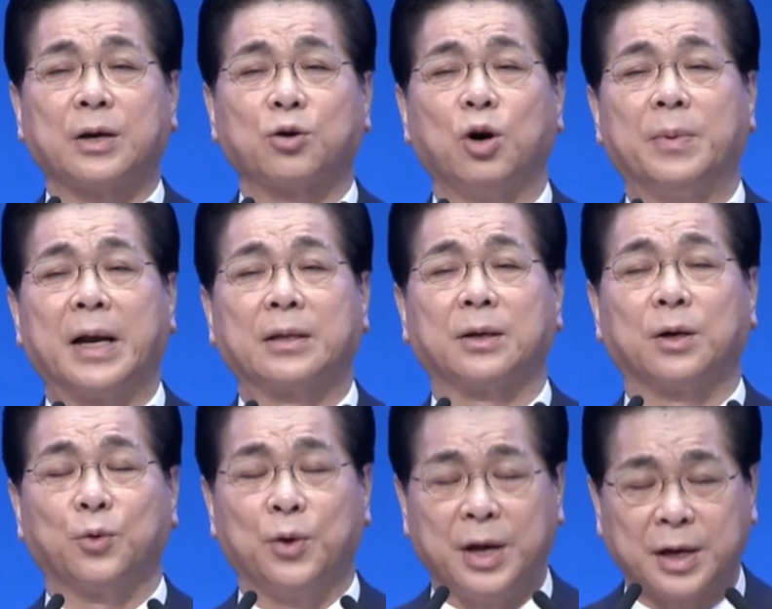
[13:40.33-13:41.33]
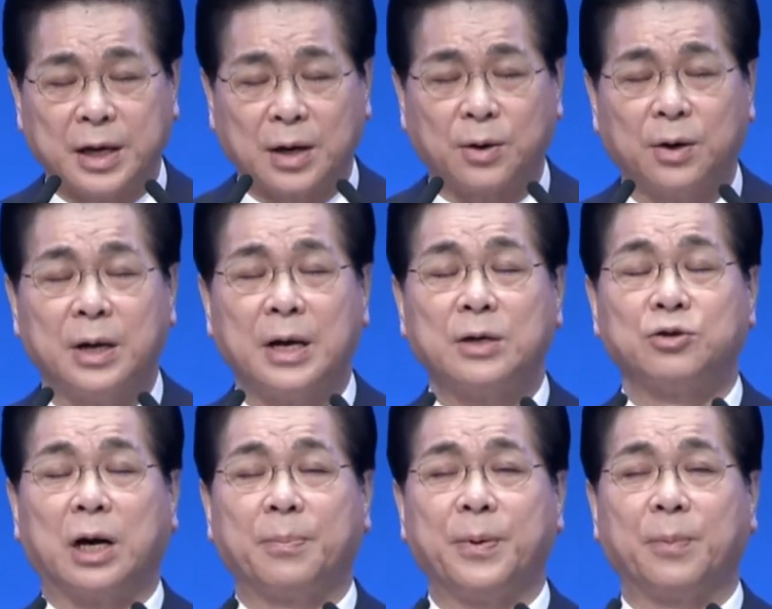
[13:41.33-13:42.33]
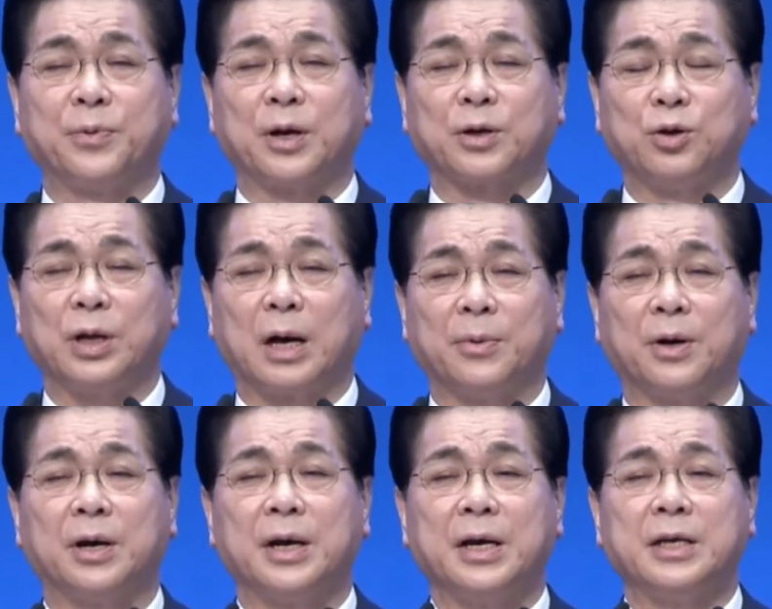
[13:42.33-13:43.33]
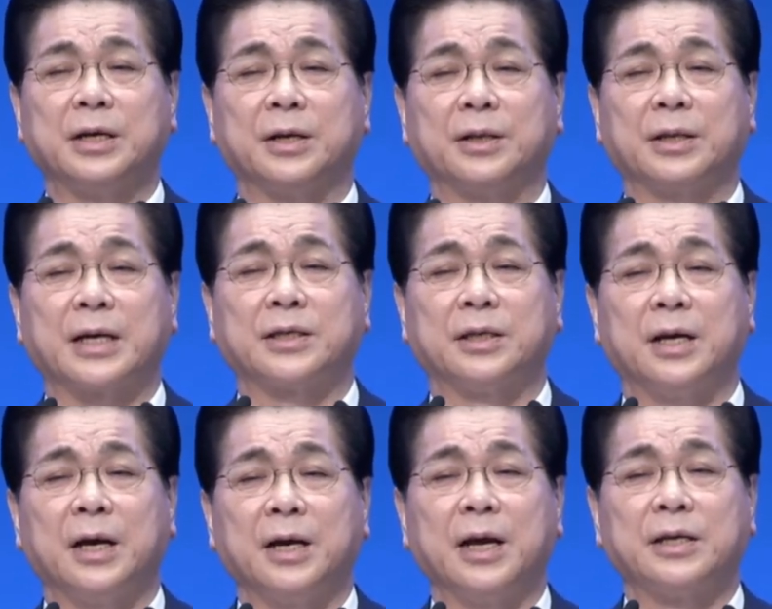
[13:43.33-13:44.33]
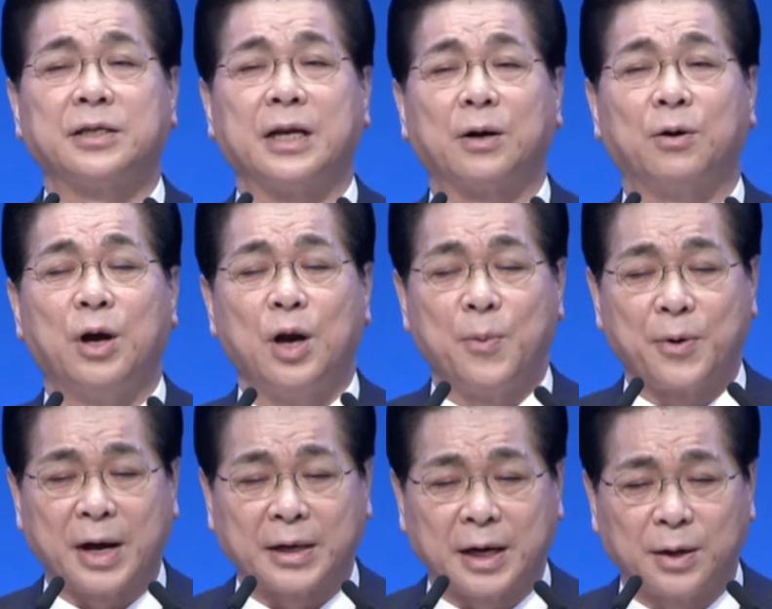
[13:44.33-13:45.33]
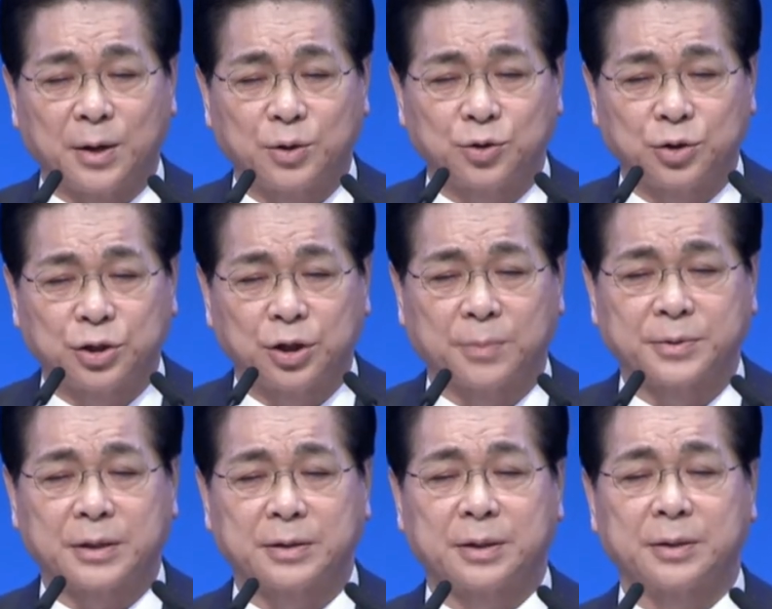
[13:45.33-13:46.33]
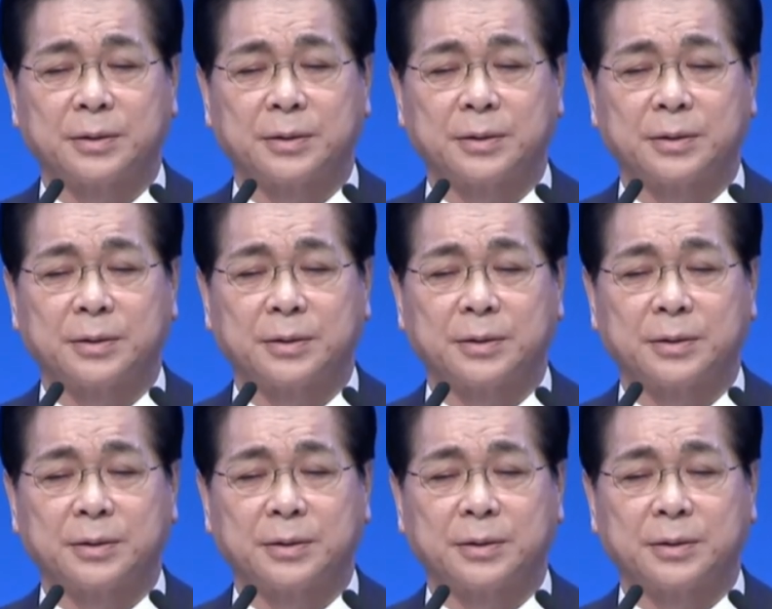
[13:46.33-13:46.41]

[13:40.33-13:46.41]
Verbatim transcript: 교만했던 것 회개하고 주 앞에 엎드려 기도하며 이제는 다시 옛신앙을 회복하게 하여 주시옵소서